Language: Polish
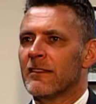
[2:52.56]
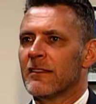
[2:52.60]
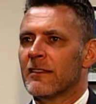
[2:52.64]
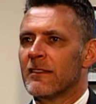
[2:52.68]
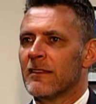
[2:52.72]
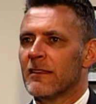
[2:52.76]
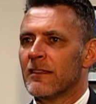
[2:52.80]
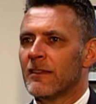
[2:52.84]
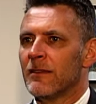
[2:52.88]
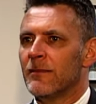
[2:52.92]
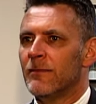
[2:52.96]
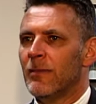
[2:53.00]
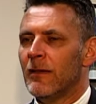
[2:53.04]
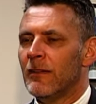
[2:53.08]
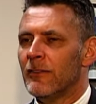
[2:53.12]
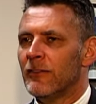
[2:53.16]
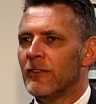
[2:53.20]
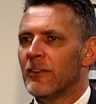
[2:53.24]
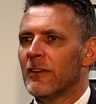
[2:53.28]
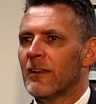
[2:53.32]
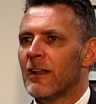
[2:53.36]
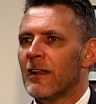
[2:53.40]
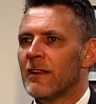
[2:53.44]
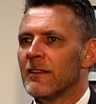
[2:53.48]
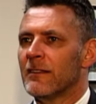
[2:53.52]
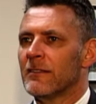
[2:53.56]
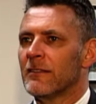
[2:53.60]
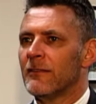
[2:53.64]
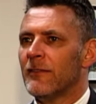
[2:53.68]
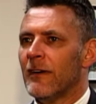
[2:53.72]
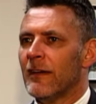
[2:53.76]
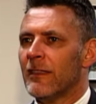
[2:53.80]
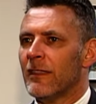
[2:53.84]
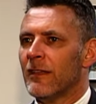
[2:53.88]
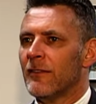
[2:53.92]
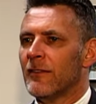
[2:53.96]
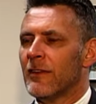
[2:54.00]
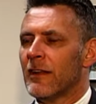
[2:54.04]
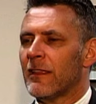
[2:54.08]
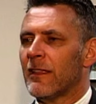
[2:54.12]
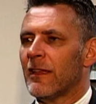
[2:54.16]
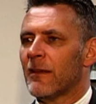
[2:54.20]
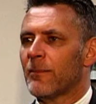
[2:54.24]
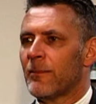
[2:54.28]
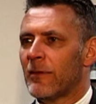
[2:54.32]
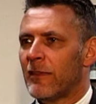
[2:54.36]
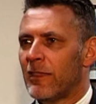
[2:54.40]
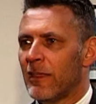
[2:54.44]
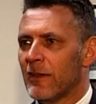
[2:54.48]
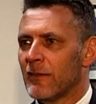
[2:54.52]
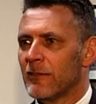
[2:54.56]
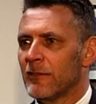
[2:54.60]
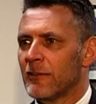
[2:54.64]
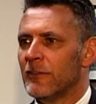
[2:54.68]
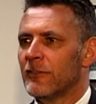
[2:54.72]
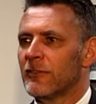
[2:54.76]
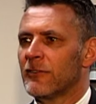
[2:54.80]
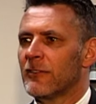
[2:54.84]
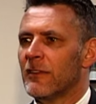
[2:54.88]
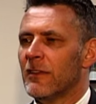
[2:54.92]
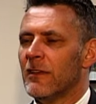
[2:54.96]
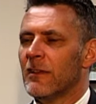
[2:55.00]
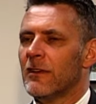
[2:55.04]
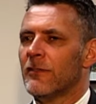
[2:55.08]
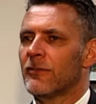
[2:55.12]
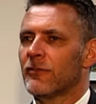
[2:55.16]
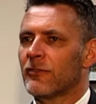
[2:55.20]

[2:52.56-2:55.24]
Y, będzie realizowana w radach pedagogicznych,